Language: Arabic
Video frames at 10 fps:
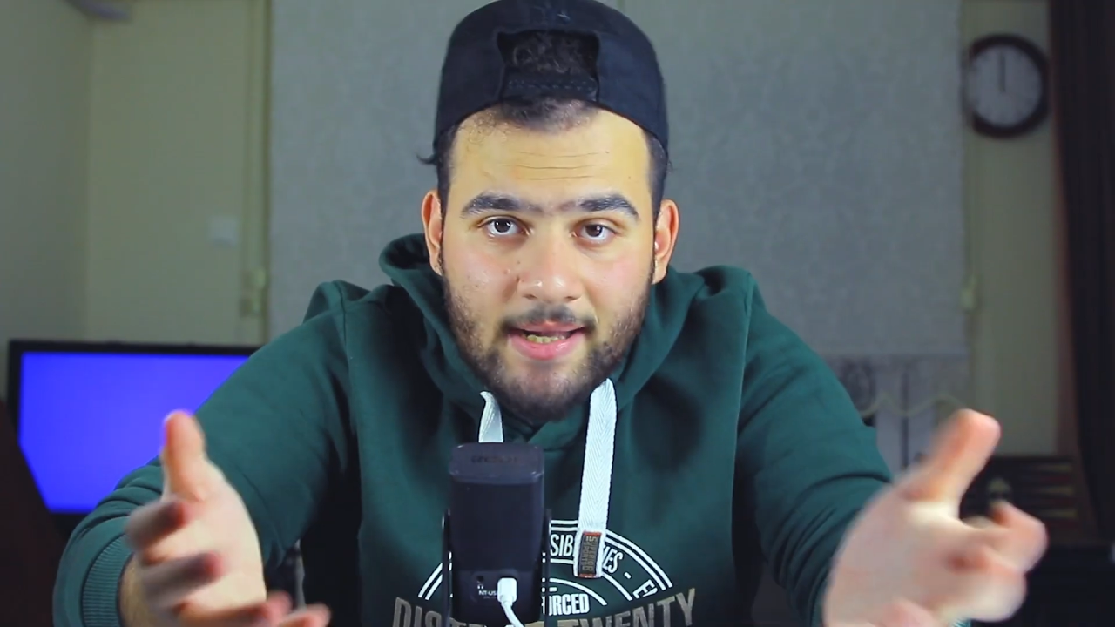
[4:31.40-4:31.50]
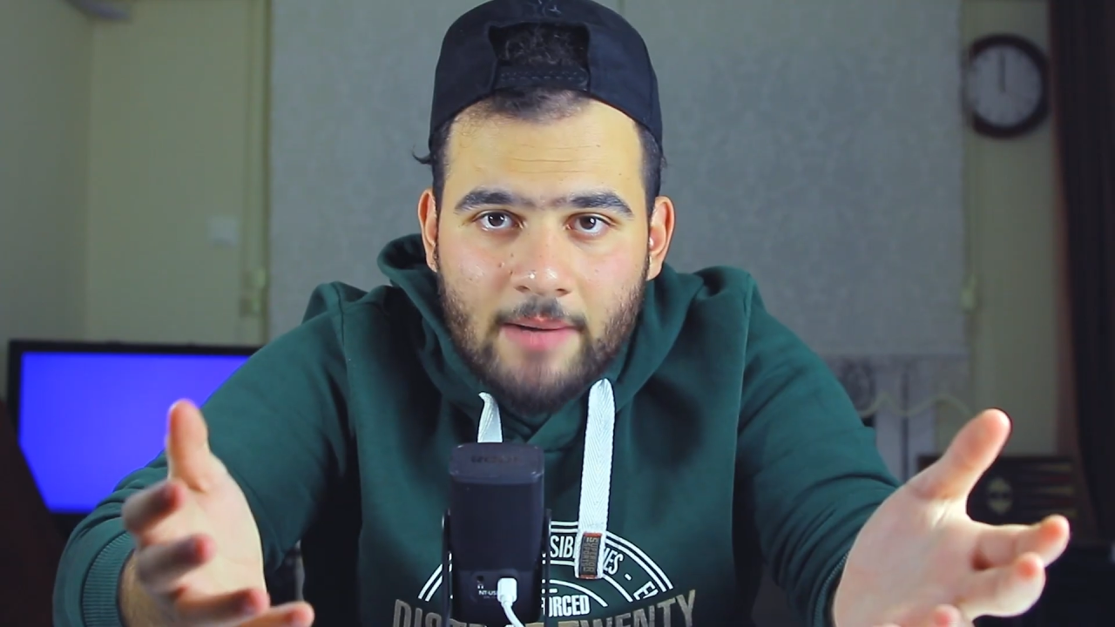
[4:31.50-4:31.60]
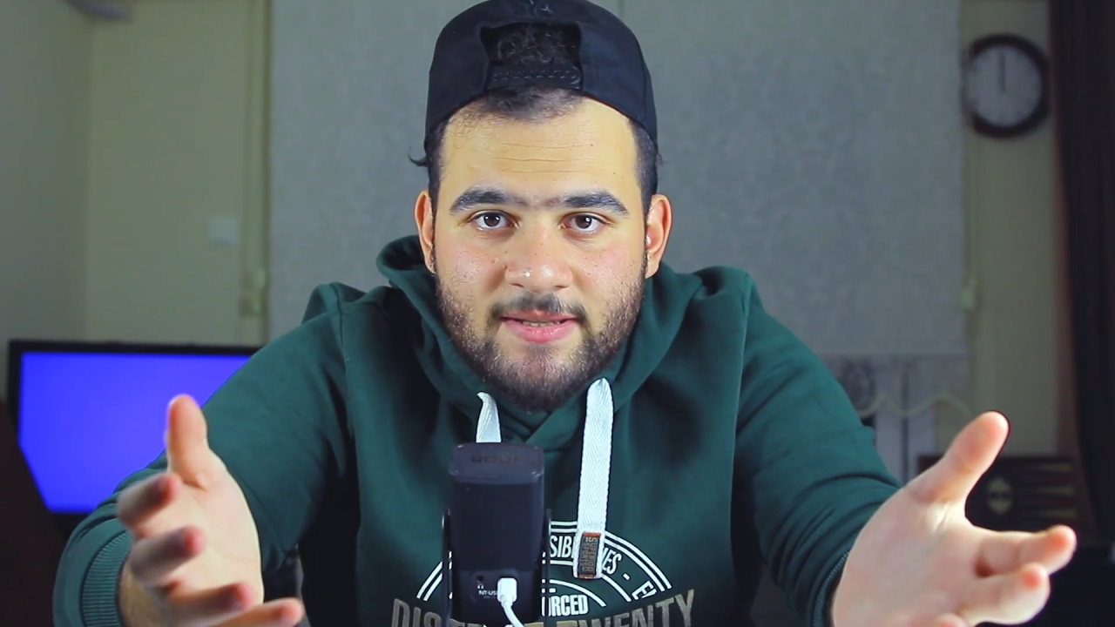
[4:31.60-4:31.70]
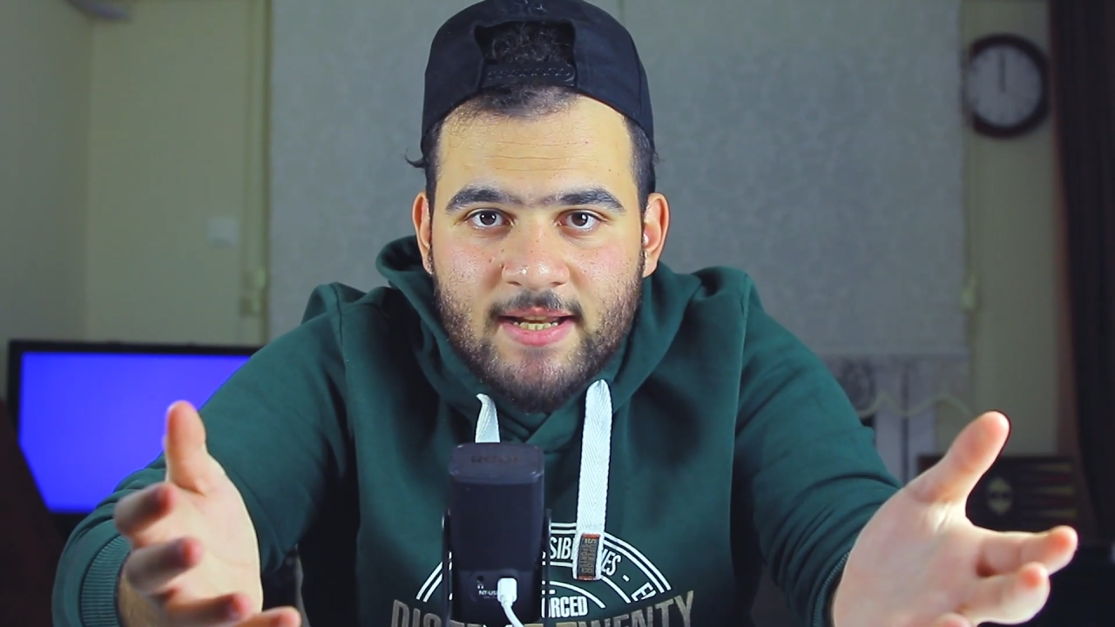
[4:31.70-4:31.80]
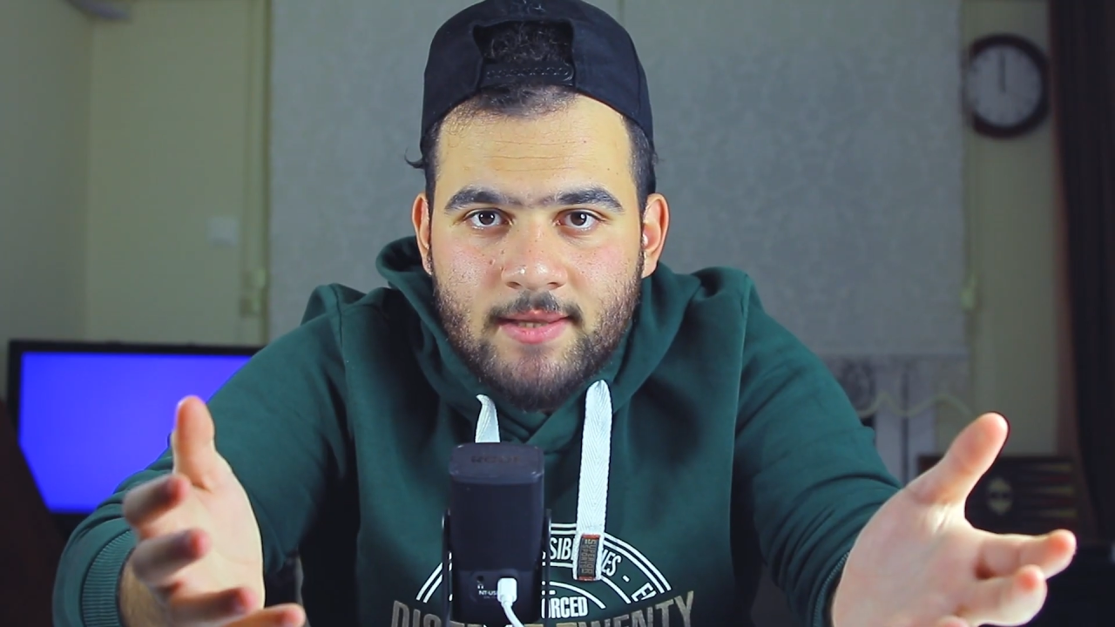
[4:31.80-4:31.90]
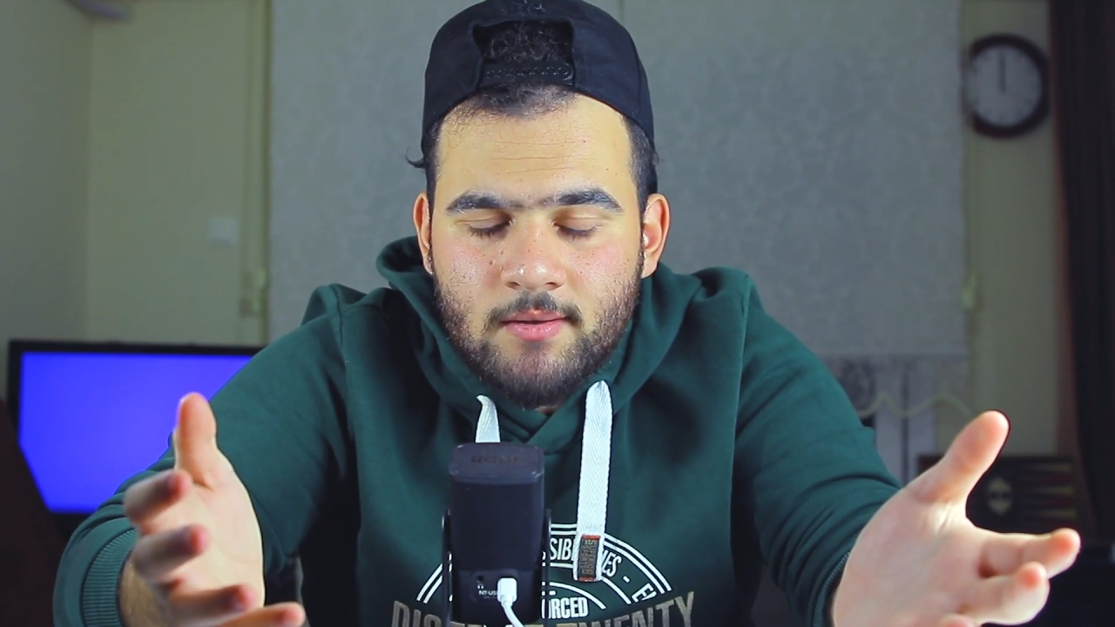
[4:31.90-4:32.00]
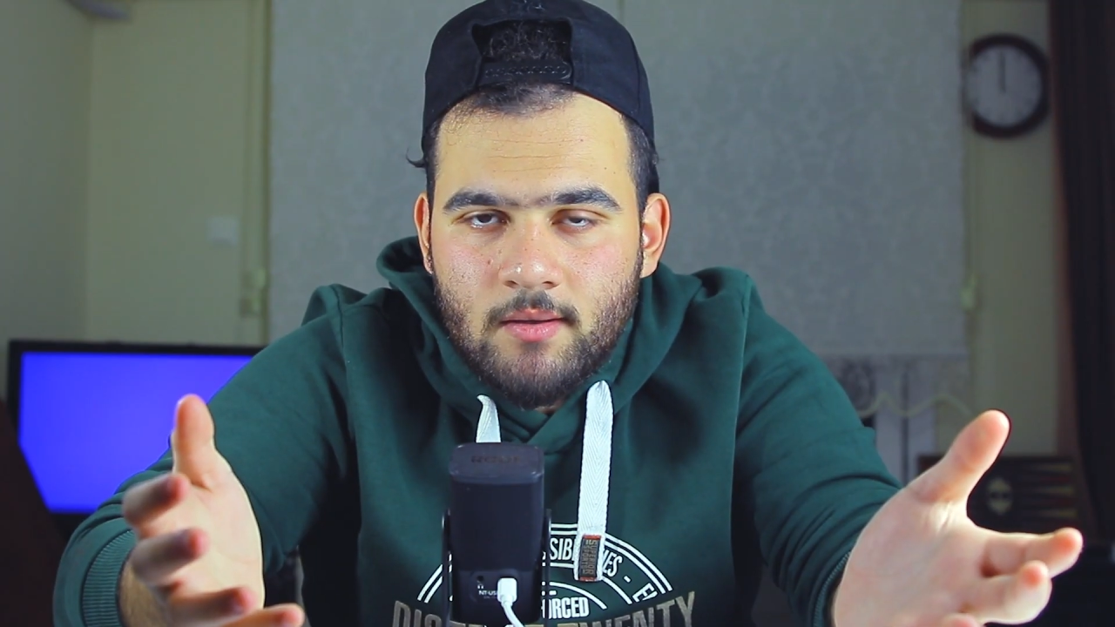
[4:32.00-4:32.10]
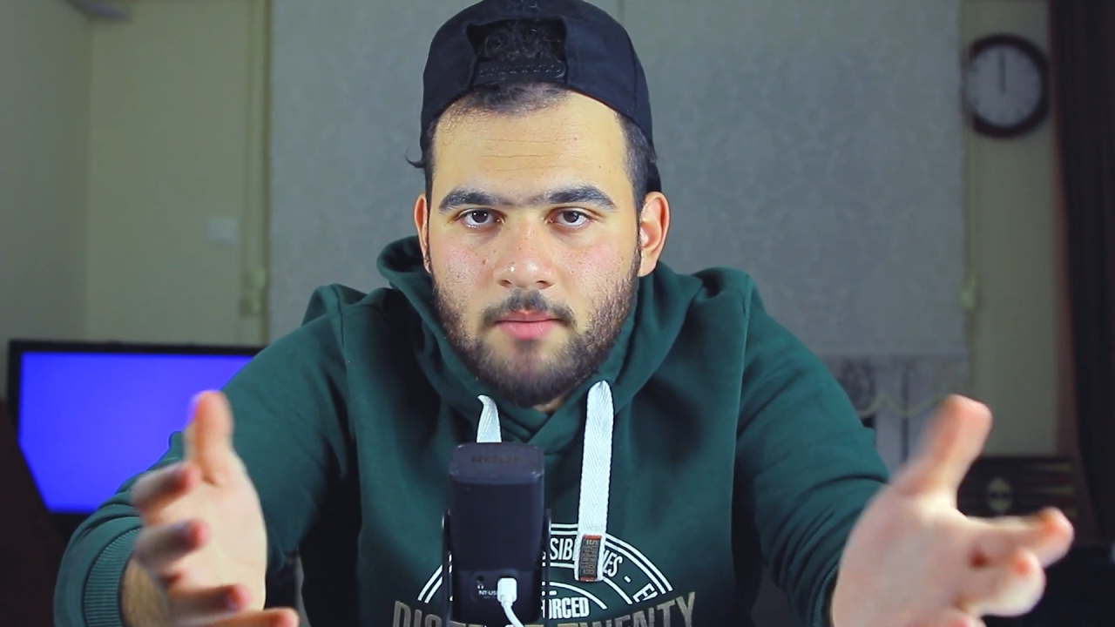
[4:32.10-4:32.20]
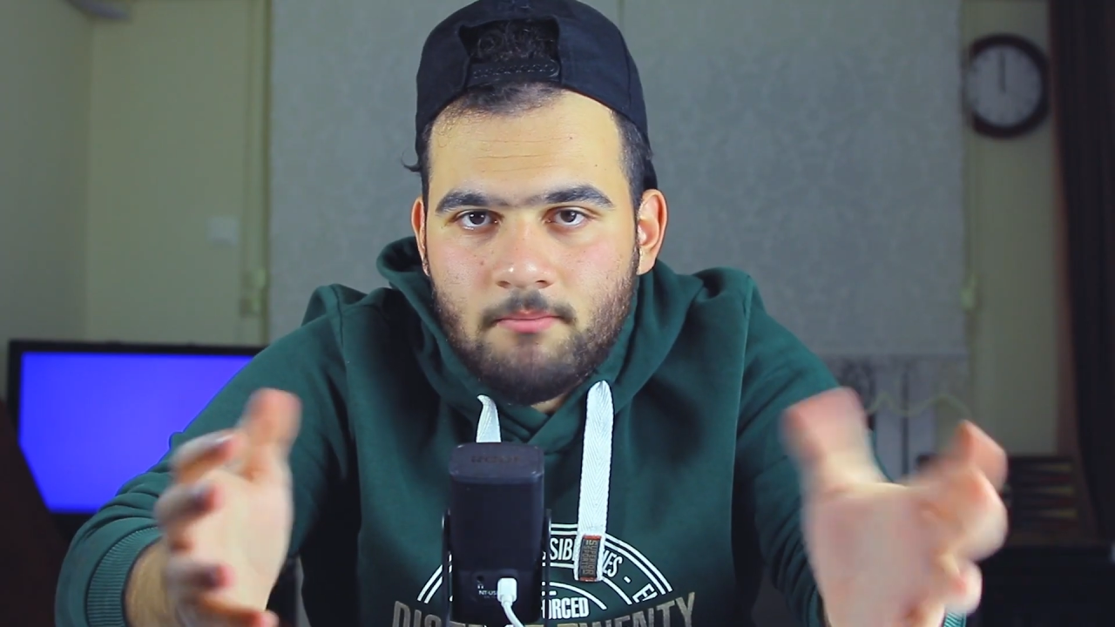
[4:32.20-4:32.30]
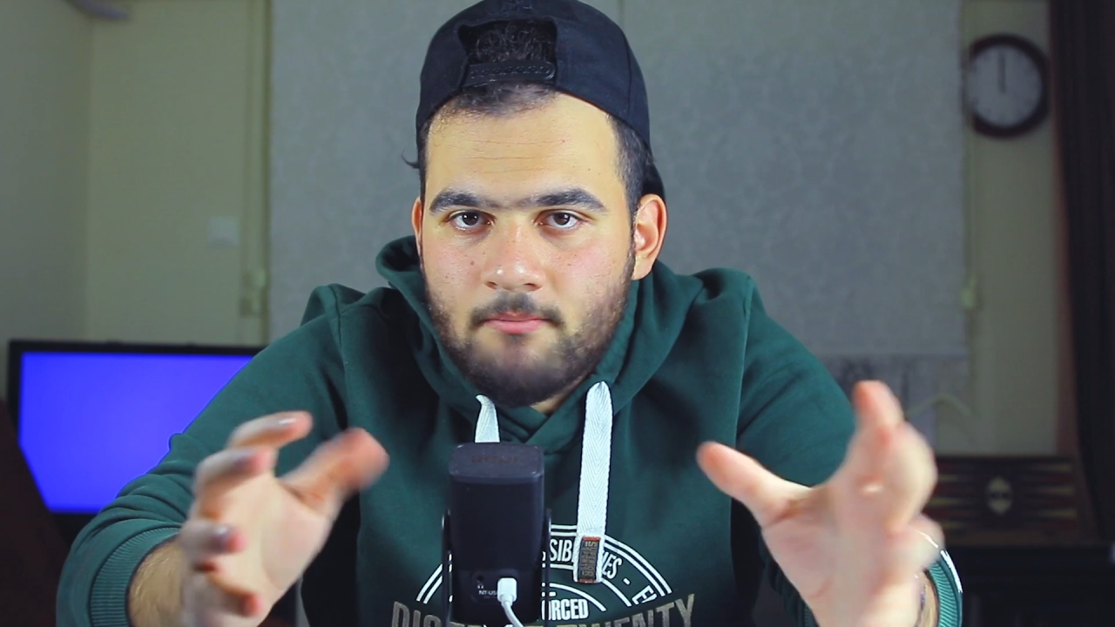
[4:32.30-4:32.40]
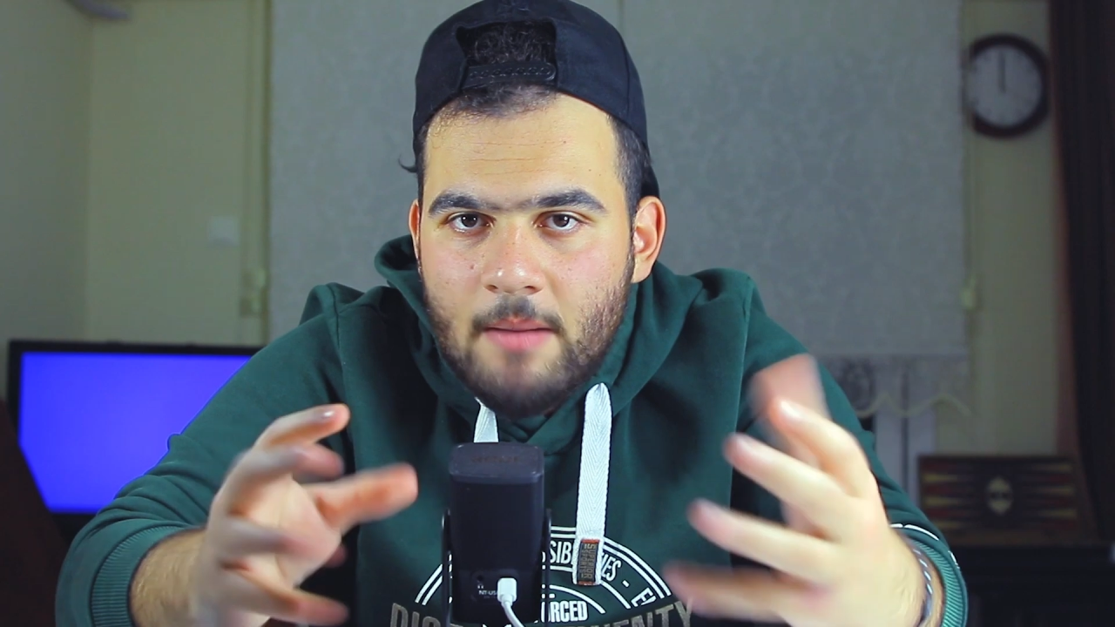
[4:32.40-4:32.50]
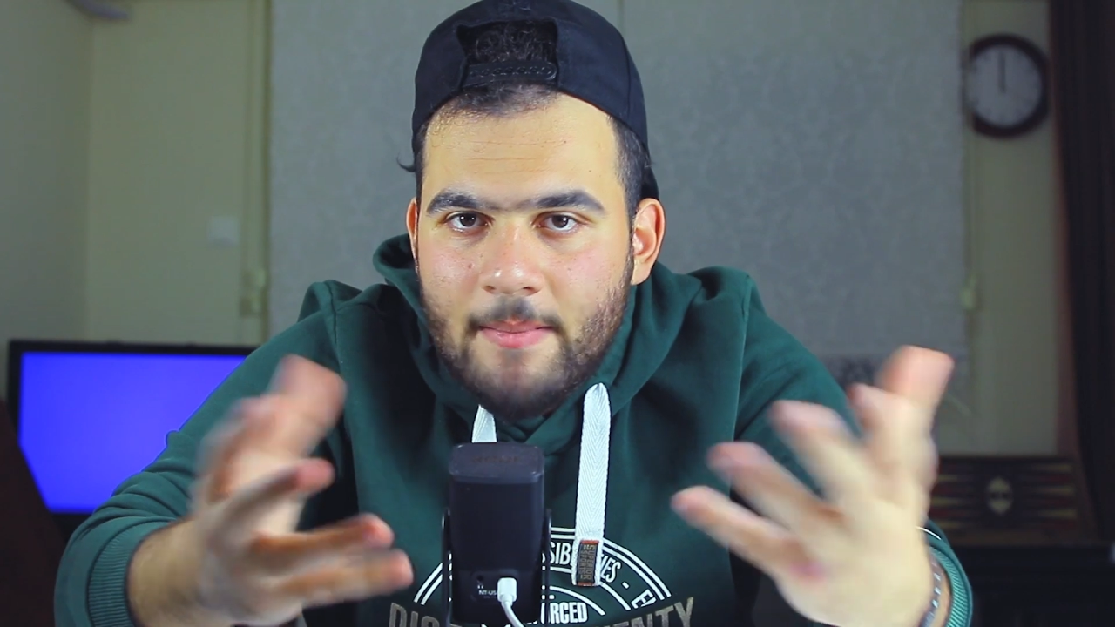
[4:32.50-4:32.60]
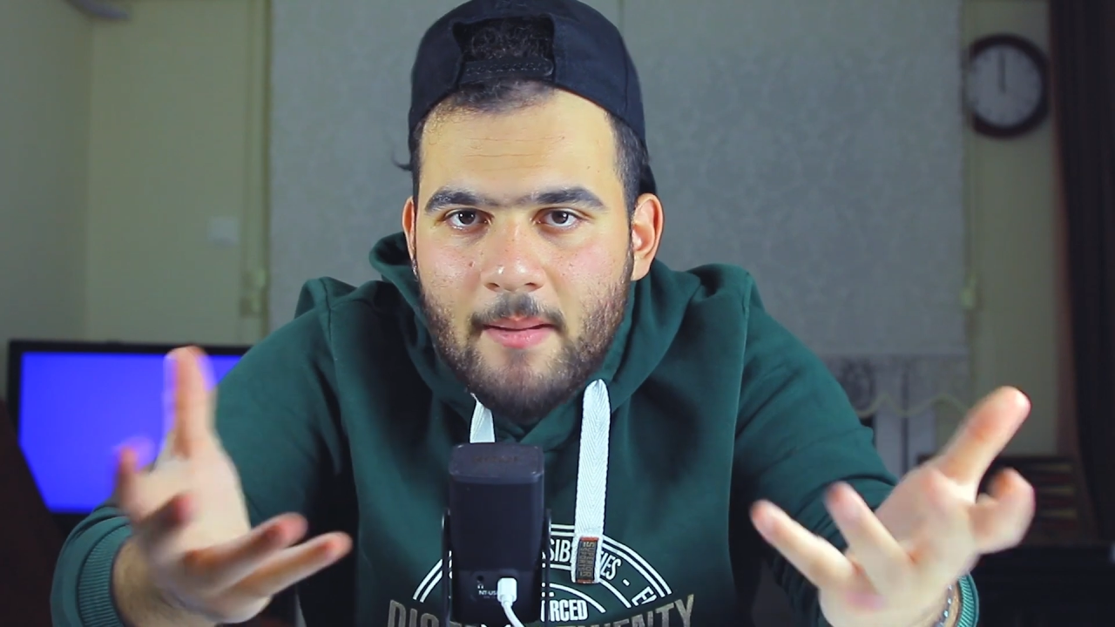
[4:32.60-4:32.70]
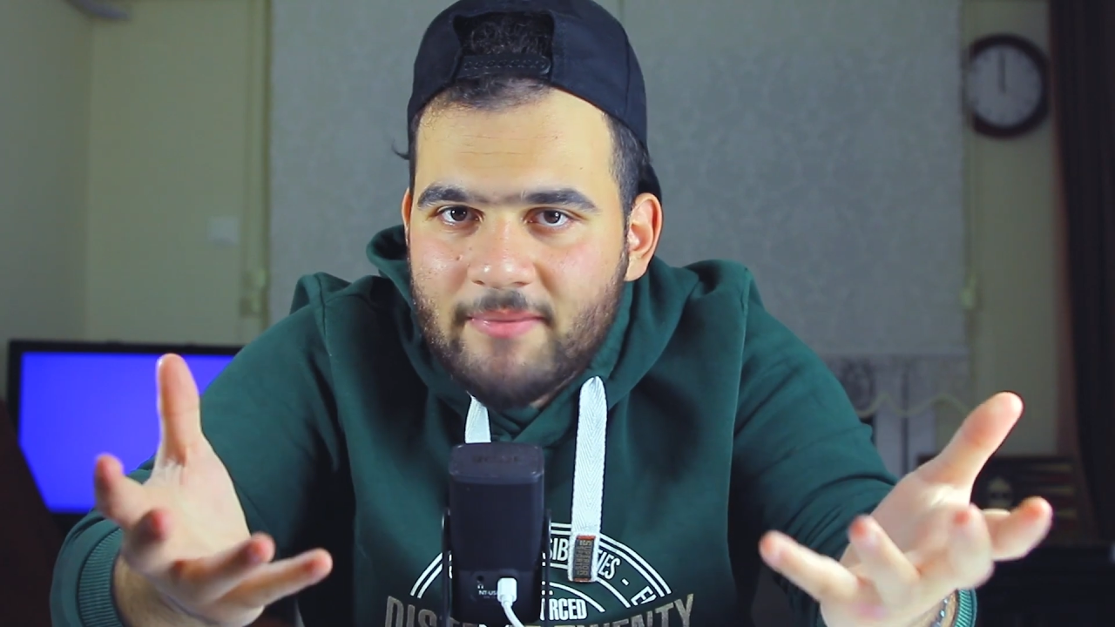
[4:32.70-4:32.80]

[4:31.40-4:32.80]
مثلا ما ما